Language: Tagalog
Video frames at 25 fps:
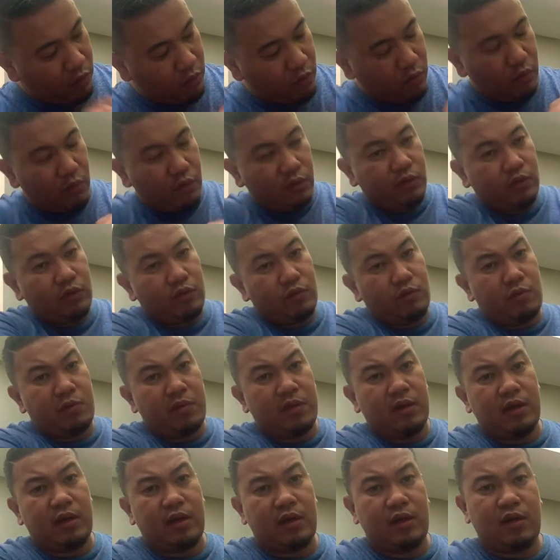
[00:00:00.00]
also
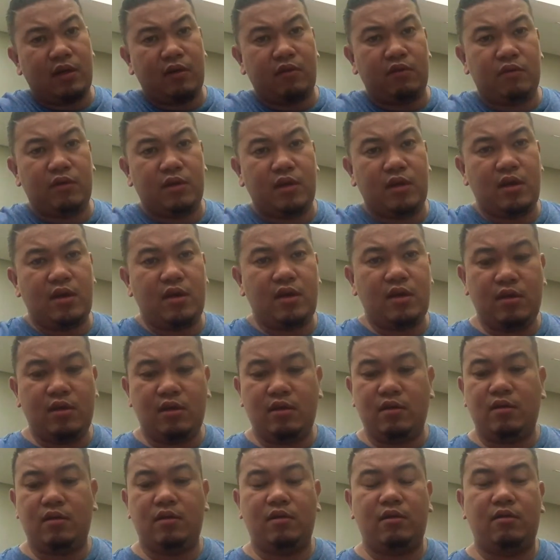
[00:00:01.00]
bumili ako ng
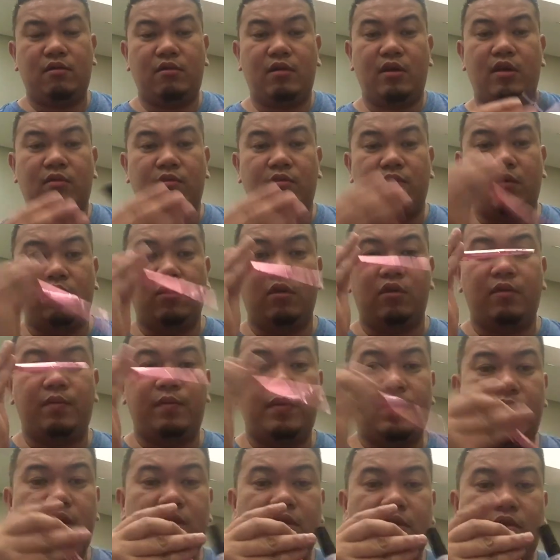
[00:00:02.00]
red ball
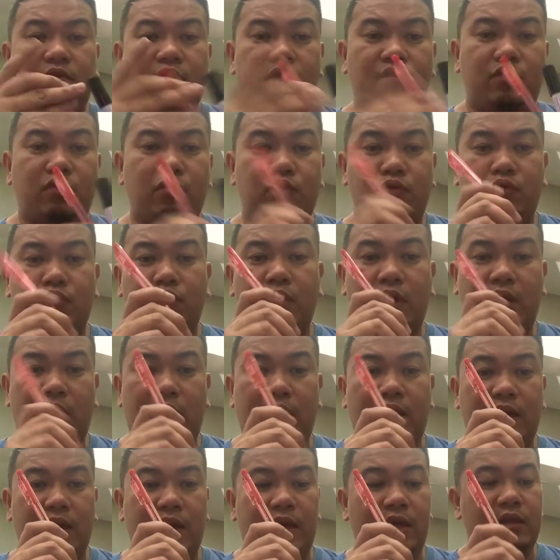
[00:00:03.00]
pen to
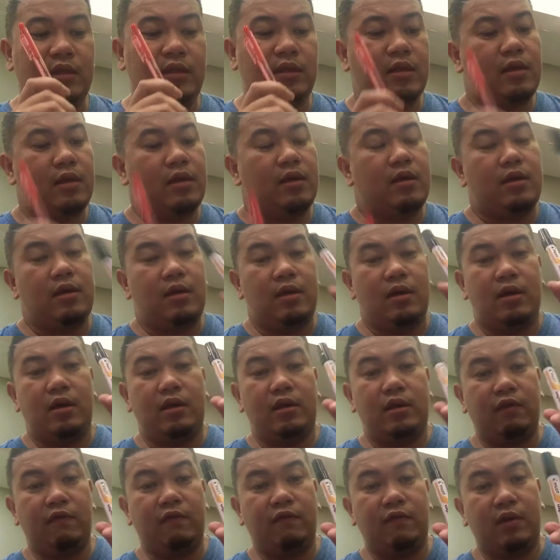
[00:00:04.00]
highlight
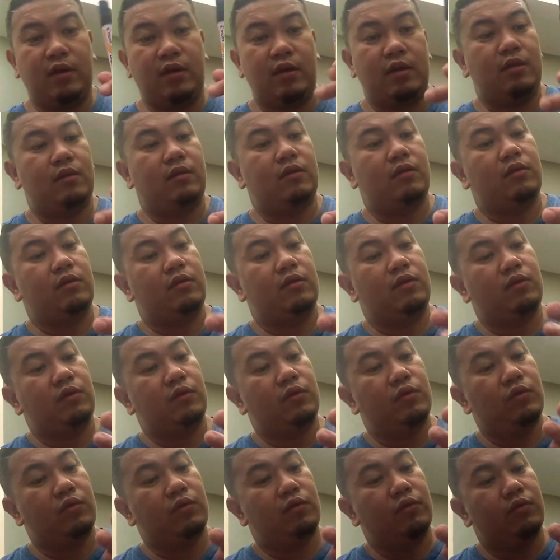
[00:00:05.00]
and even
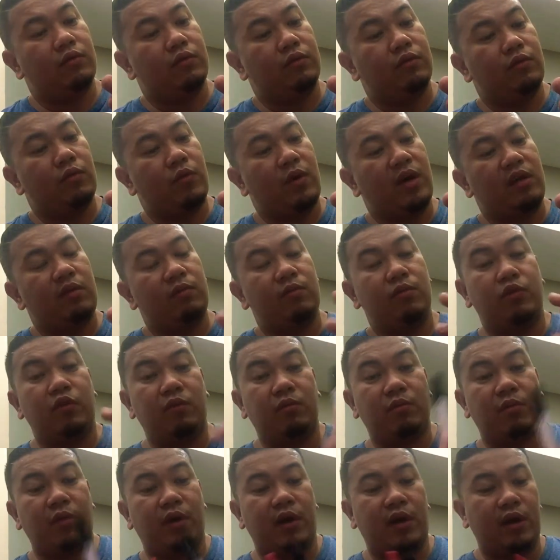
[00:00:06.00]
yung
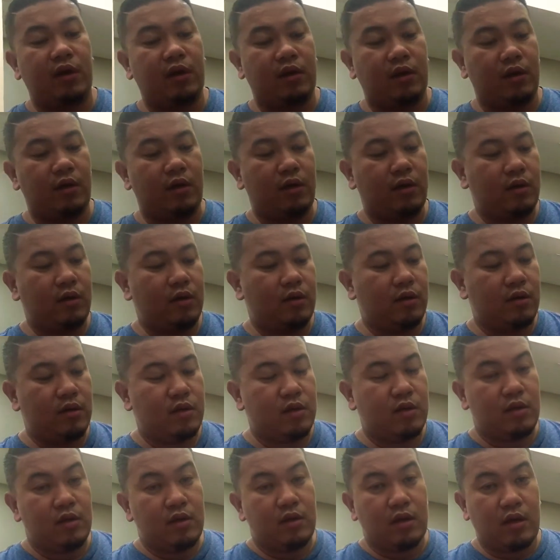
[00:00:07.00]
whiteboard marker
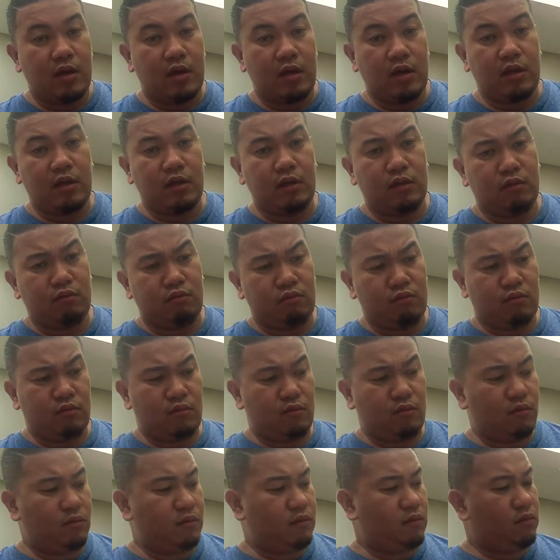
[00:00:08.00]
and
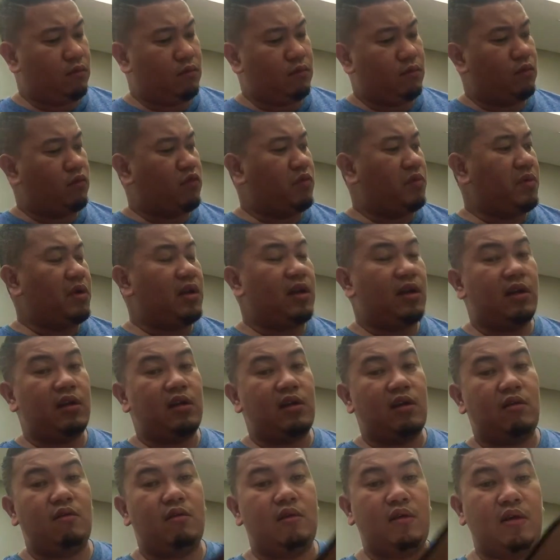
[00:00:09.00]
bumili
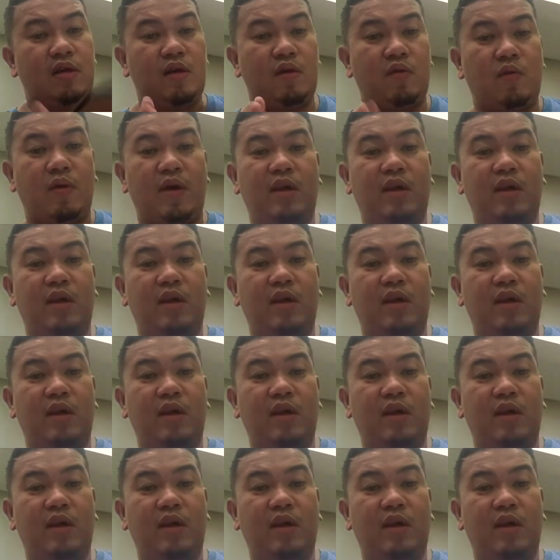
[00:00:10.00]
rin ako ng